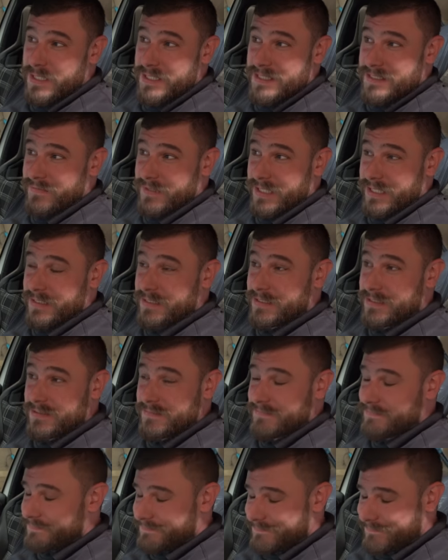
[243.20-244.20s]
PS weniger,
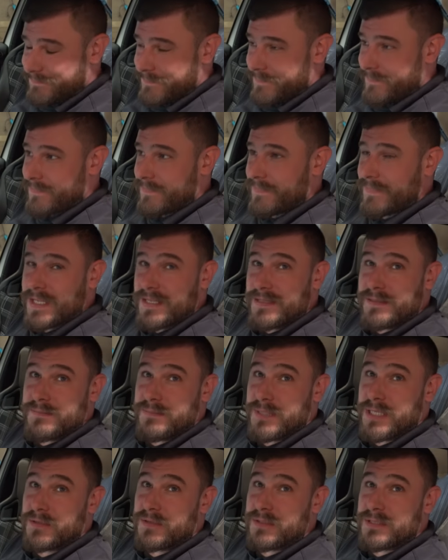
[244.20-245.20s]

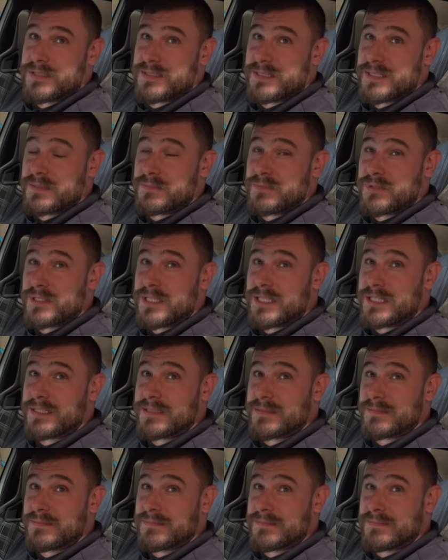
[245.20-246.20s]
mein Gott, das Ding muss
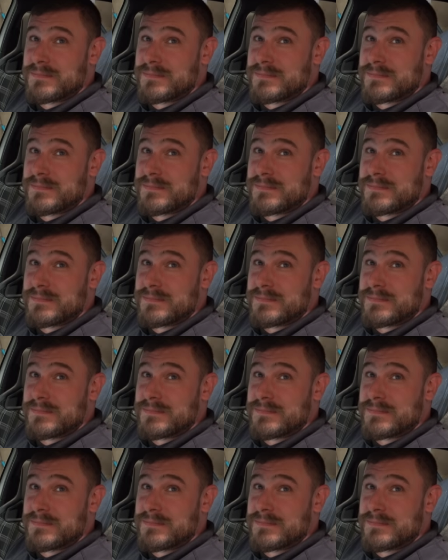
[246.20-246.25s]
halten.